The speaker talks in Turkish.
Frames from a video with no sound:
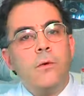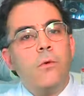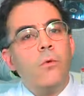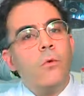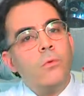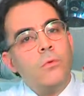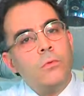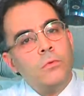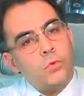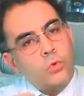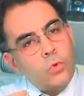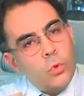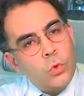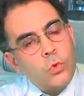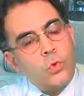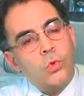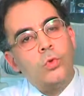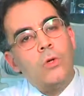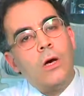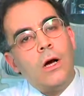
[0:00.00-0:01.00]
O soğuk
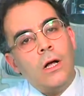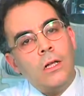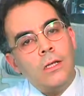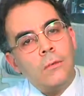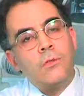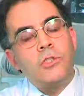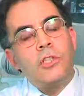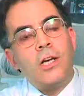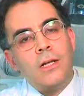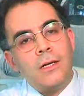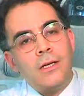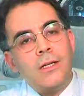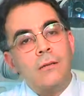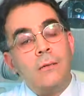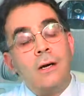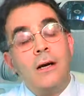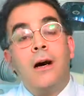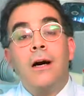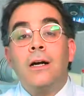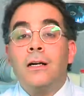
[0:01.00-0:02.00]
su alıp
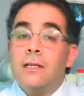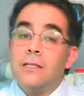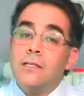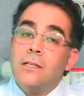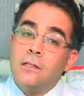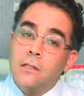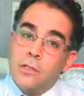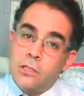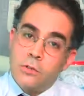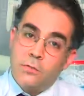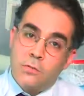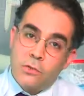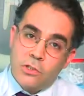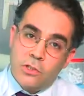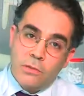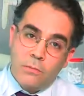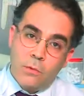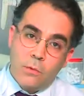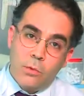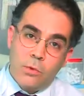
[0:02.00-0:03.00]
çalkalamak, arkasından dişini
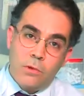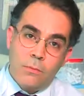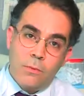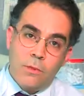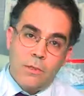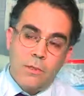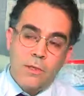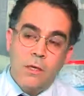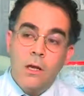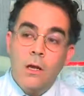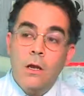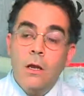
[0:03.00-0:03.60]
fırçalamak olabilir.